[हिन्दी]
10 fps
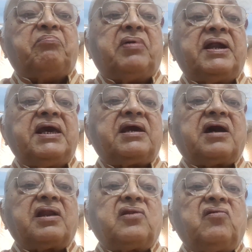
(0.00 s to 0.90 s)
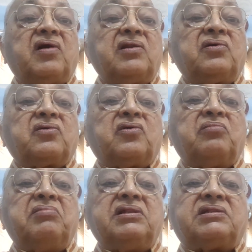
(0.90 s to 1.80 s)
बड़े कानों वालों को
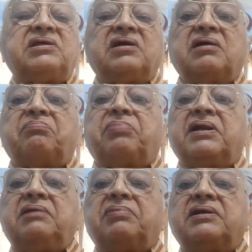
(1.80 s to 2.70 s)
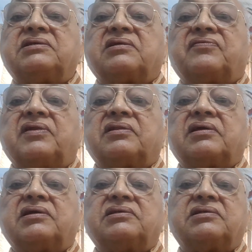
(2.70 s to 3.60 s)
मिलती है बड़ी बड़ी
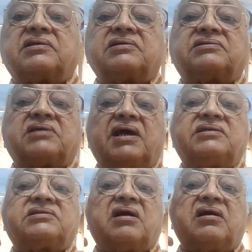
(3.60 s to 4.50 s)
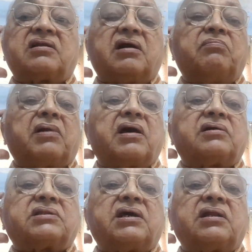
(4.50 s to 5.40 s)
सफलता जिनके साइज कान का बड़ा
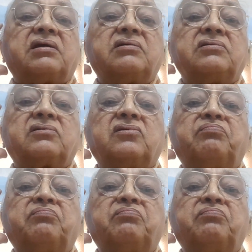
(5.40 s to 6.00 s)
होता है ना उनको